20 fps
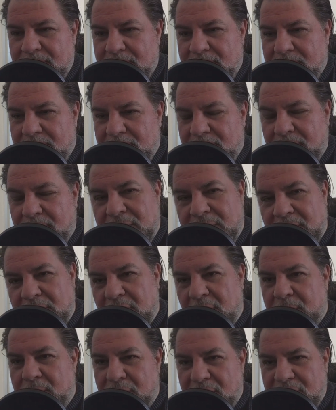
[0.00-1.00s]
Do
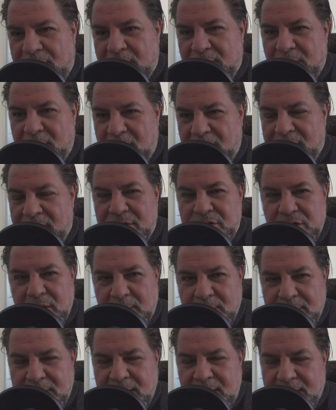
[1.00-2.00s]
innego programu
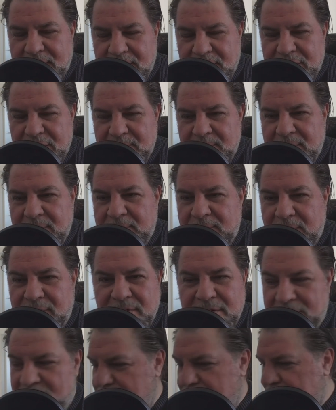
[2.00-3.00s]
powiększyłem literki, żeby, bo
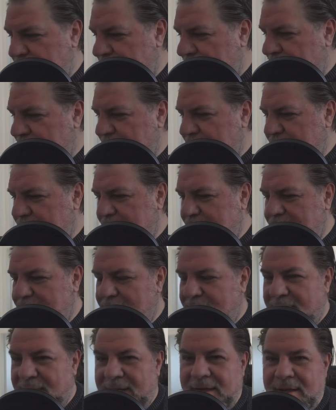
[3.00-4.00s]
wiecie, że ja
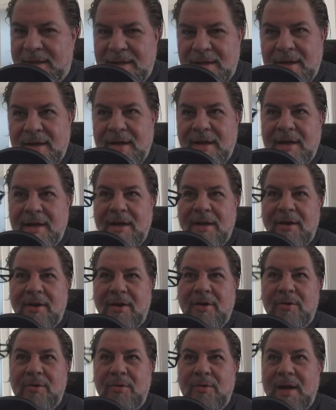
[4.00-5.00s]
niestety, ale
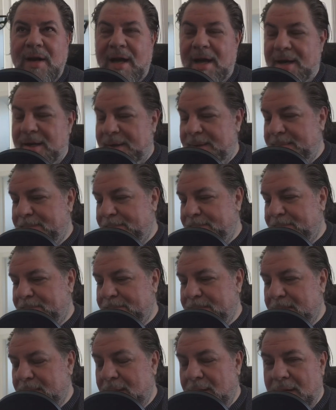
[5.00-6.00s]
okulary,
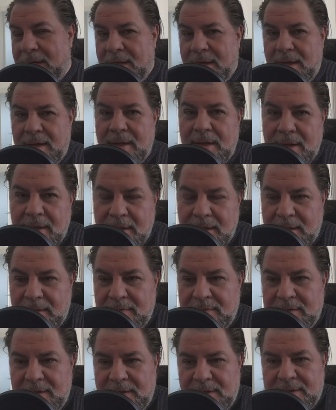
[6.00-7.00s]

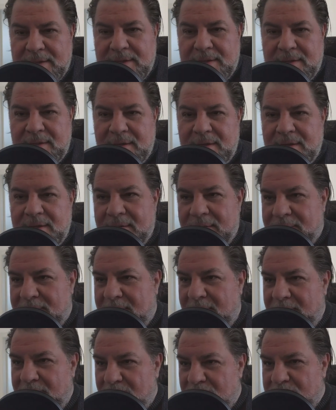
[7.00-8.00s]
więc e,
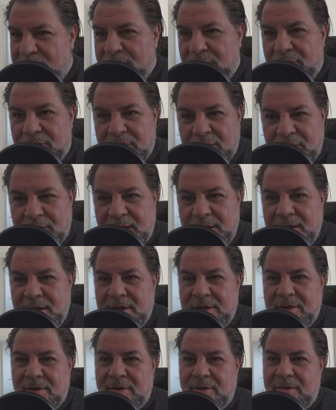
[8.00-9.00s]
mam już przygotowane
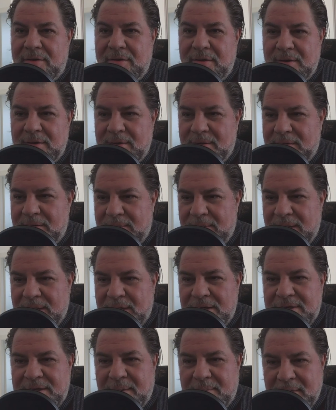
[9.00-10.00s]
to. E,
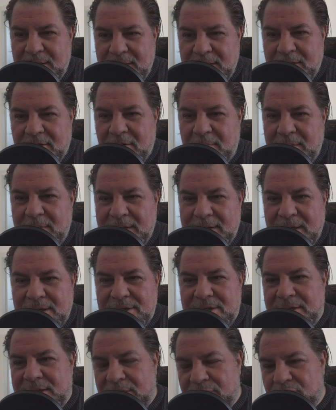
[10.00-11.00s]
jakieś tam inne
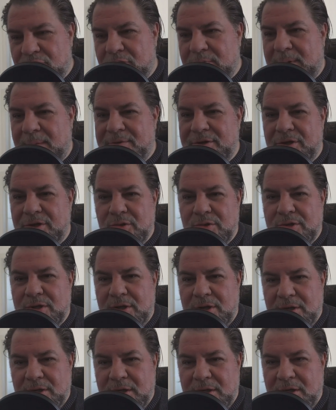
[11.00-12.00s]
komentarze też już mam
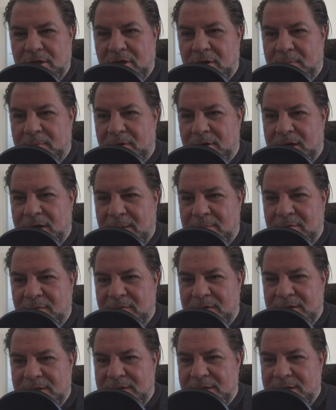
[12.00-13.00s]
przerzucone do innego programu,
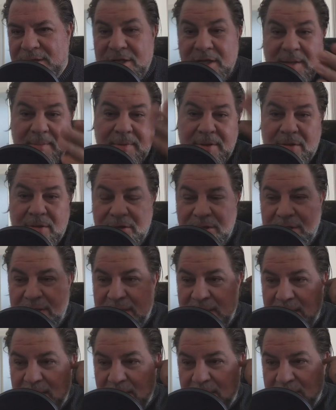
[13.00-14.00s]
więc jeżeli by to
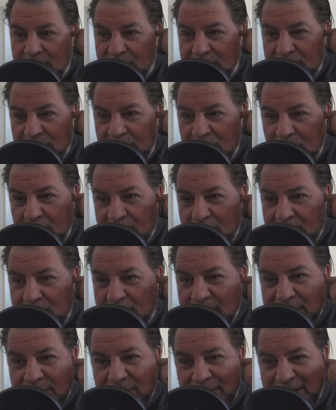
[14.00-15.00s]
zniknęło, to przykro mi
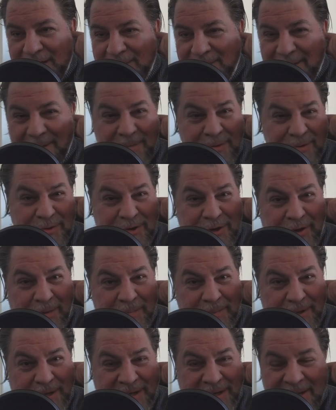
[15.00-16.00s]
bardzo, ale mam już kopię